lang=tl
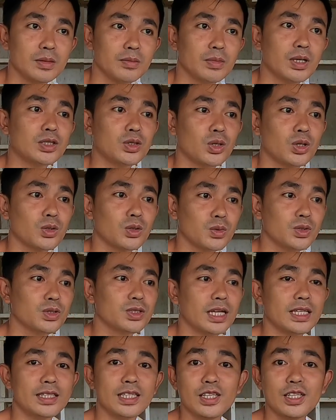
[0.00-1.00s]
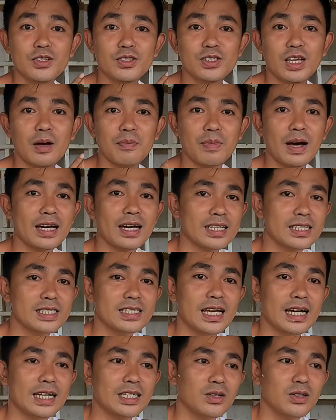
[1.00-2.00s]
Victor Wood and then sa
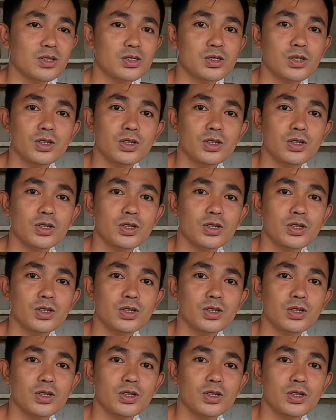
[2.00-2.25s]
kaparis niya no?